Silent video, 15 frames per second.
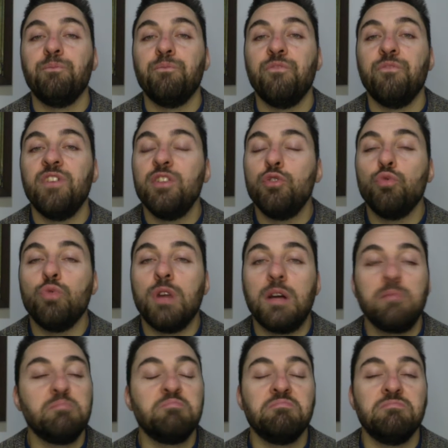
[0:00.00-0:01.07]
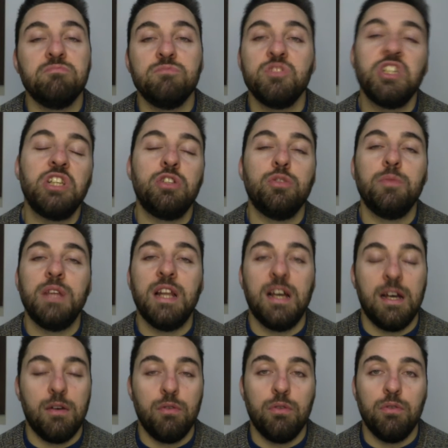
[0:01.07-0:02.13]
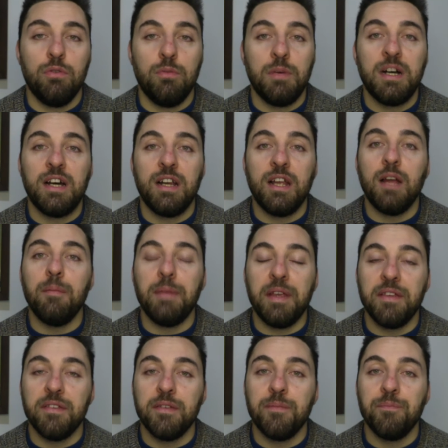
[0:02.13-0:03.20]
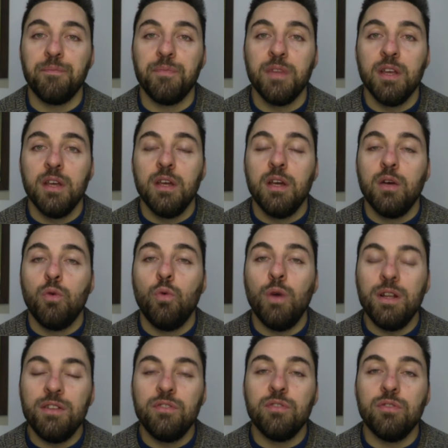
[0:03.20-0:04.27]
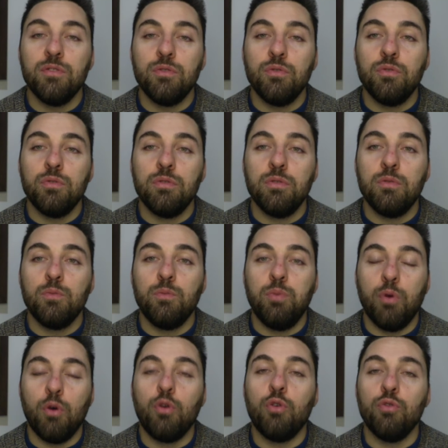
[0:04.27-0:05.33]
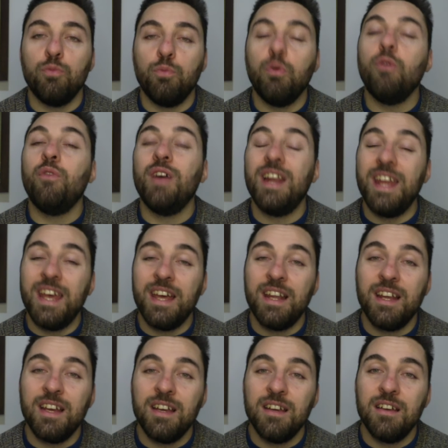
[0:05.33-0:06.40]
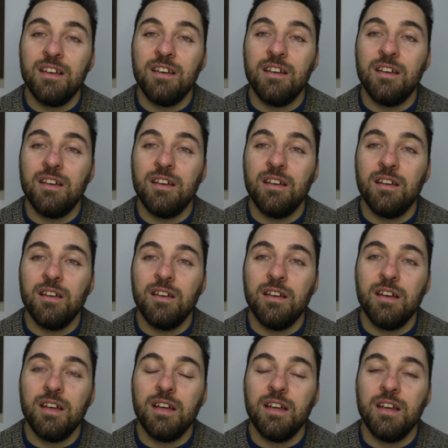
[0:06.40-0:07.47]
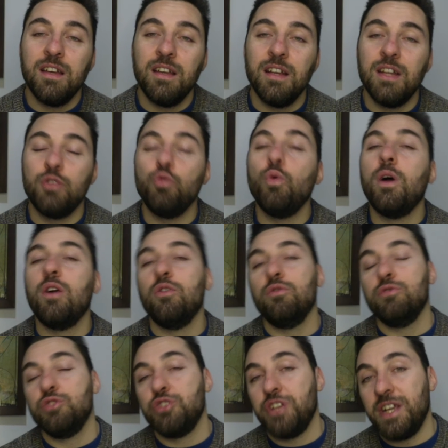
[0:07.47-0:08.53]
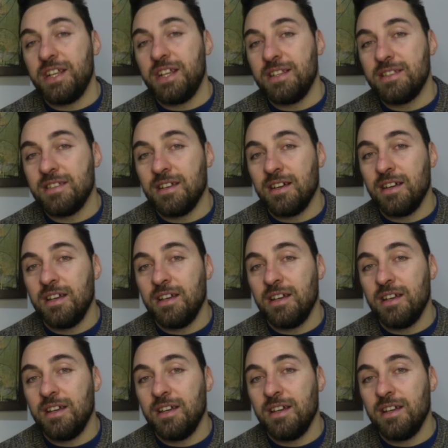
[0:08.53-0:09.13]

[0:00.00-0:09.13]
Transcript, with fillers: fattura 100.000 euro magari al mese. Quanto può, può valere la tua conoscenza